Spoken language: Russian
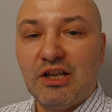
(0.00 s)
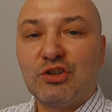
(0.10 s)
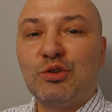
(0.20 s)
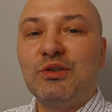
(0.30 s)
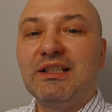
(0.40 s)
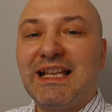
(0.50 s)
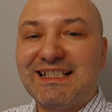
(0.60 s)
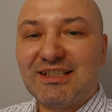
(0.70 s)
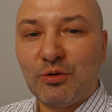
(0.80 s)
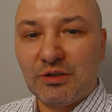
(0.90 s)
что не
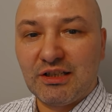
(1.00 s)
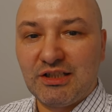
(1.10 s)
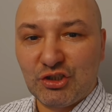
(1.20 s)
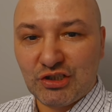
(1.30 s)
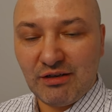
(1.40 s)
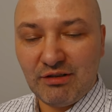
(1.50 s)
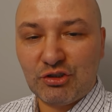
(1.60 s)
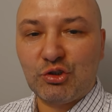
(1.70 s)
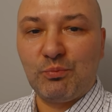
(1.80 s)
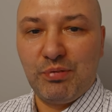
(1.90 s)
настолько дешевле,
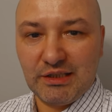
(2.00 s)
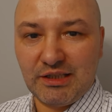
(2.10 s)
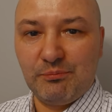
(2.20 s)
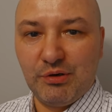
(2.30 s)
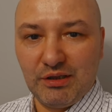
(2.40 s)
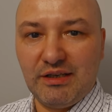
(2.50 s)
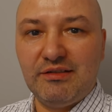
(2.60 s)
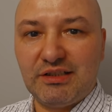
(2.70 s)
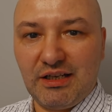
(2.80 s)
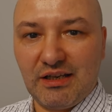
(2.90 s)
чтобы это было
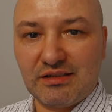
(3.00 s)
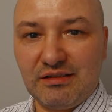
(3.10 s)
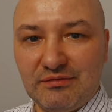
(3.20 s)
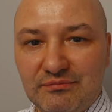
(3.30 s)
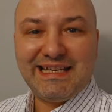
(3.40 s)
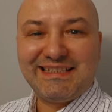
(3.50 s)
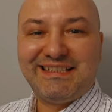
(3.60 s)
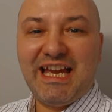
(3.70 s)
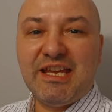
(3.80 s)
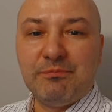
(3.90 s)
интересно.
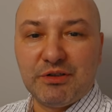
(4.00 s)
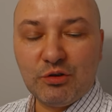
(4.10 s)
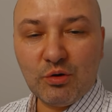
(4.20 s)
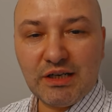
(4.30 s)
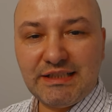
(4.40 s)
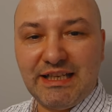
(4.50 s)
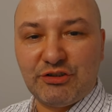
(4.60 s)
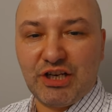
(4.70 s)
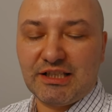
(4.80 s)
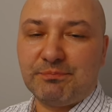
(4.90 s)
Да и много
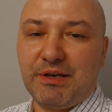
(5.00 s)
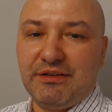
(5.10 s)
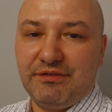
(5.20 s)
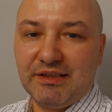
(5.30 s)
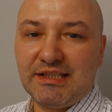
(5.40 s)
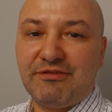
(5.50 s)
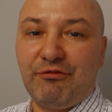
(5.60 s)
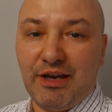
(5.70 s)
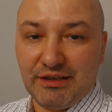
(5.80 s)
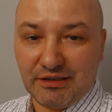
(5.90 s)
сейчас появилось
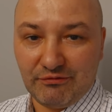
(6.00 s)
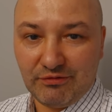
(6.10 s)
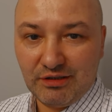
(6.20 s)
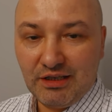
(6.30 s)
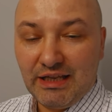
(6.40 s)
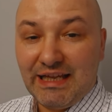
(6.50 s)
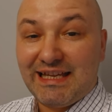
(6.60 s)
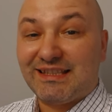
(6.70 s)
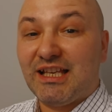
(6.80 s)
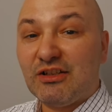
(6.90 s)
фейков.
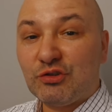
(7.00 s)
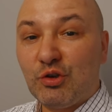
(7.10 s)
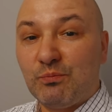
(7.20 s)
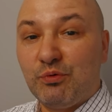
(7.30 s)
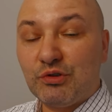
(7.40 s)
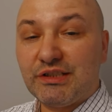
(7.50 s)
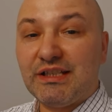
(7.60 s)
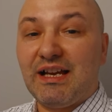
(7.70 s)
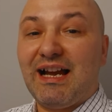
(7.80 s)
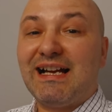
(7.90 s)
Так что
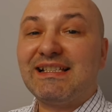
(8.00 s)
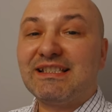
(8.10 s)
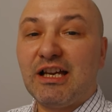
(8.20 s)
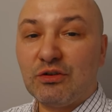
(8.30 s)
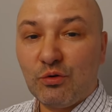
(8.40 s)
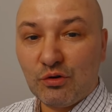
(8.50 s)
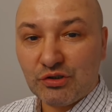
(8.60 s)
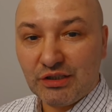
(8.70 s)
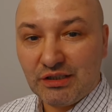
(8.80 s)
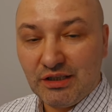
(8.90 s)
будьте
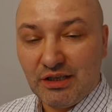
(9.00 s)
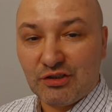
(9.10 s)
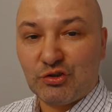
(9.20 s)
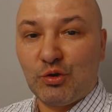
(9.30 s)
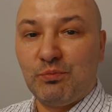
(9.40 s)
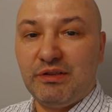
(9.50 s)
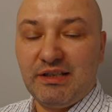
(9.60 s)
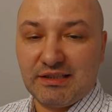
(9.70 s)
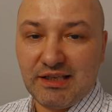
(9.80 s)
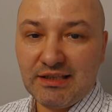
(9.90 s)
осторожны – чтобы не
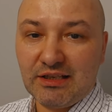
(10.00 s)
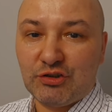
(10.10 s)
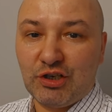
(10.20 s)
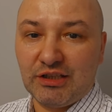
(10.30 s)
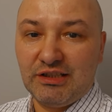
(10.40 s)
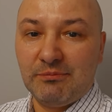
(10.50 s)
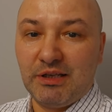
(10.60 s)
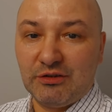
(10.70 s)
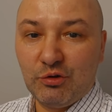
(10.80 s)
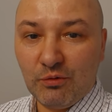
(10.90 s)
стать очередным
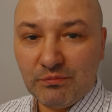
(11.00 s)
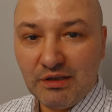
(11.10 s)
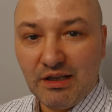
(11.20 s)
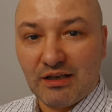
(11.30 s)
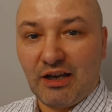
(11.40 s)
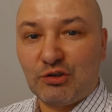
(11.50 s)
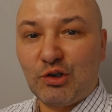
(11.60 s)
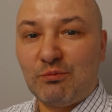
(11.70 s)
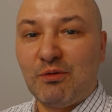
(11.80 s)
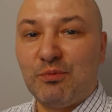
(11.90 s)
лидом,
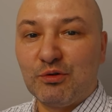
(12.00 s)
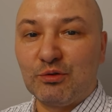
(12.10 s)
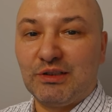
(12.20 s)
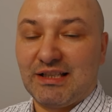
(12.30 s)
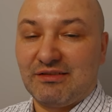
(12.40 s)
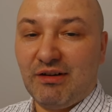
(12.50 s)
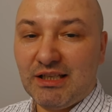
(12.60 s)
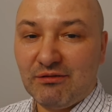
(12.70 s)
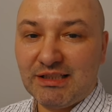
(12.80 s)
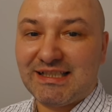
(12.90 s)
которому будут
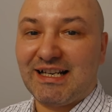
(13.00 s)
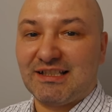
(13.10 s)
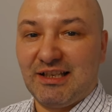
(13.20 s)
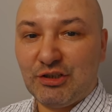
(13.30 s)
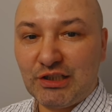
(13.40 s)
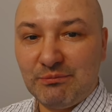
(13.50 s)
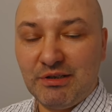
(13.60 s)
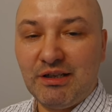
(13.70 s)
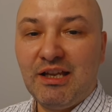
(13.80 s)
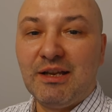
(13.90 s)
названивать с
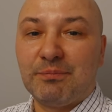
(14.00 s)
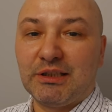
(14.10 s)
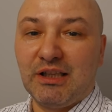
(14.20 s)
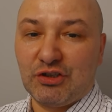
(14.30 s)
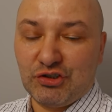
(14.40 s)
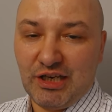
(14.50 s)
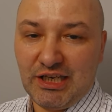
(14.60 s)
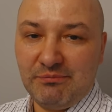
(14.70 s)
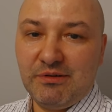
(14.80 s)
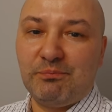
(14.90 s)
различными
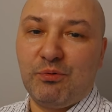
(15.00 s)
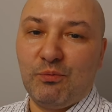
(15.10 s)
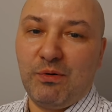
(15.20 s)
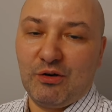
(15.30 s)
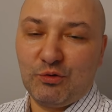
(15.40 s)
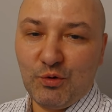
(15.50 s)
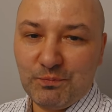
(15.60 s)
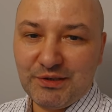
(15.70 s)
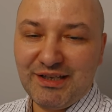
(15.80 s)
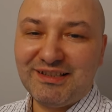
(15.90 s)
предложениями по
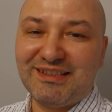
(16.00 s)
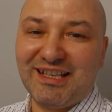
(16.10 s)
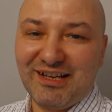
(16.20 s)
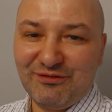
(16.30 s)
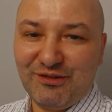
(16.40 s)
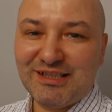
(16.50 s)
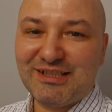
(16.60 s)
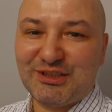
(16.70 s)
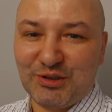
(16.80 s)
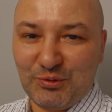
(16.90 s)
покупке
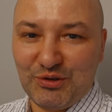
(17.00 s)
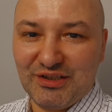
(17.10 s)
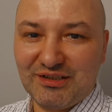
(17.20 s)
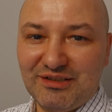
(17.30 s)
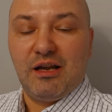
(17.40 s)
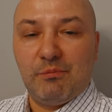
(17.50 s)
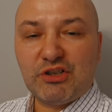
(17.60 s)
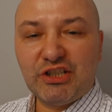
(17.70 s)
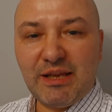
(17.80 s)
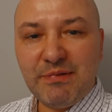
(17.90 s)
новостроек.
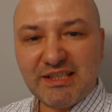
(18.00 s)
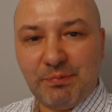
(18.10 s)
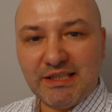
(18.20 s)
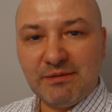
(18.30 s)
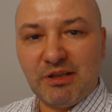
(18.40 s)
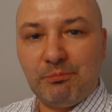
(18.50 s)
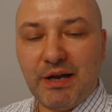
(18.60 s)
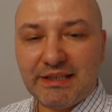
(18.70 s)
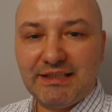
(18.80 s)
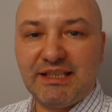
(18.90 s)
Машина мест в подземном
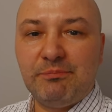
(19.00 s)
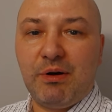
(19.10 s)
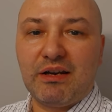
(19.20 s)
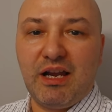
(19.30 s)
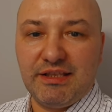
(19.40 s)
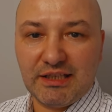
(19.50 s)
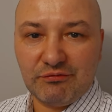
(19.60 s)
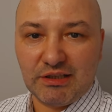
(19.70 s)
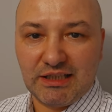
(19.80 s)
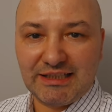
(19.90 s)
паркинге пока нет
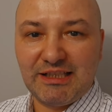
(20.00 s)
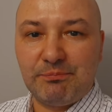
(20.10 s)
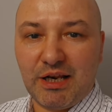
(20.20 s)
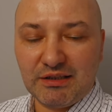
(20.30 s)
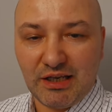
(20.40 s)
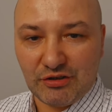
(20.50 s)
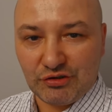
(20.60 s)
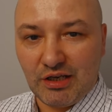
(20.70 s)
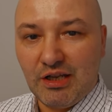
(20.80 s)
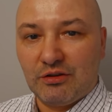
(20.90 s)
в открытой
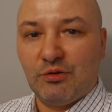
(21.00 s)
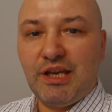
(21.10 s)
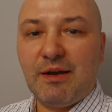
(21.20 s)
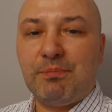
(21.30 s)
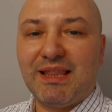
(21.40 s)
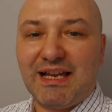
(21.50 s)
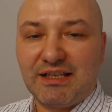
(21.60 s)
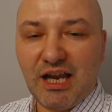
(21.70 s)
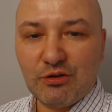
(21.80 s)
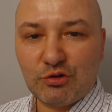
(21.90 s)
продаже, но я
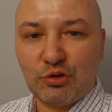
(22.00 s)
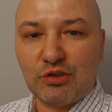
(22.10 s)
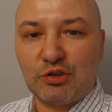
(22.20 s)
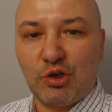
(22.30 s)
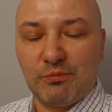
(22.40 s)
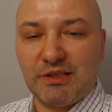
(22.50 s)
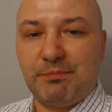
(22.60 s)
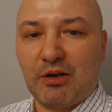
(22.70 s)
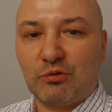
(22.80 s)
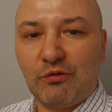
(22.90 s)
полагаю, что стоимость
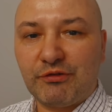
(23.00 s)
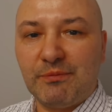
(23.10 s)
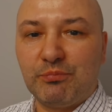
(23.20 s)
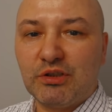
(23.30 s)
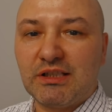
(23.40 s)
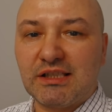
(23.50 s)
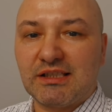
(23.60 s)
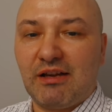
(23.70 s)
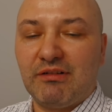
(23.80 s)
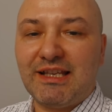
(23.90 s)
парковки будет
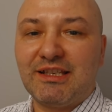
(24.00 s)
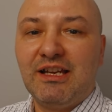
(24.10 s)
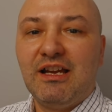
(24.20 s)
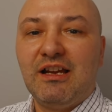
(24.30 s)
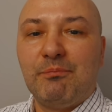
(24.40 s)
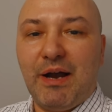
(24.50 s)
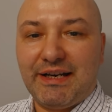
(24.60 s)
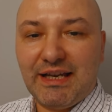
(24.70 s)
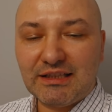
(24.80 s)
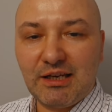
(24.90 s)
составлять
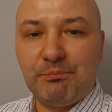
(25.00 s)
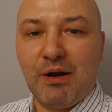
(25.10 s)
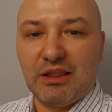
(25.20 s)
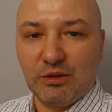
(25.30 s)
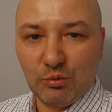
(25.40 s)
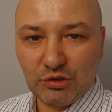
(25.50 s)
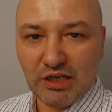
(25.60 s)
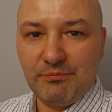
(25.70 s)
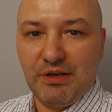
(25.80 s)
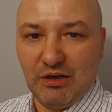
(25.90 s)
порядка
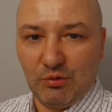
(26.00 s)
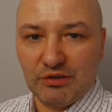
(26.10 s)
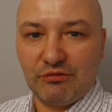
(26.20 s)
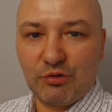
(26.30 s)
полутора миллионов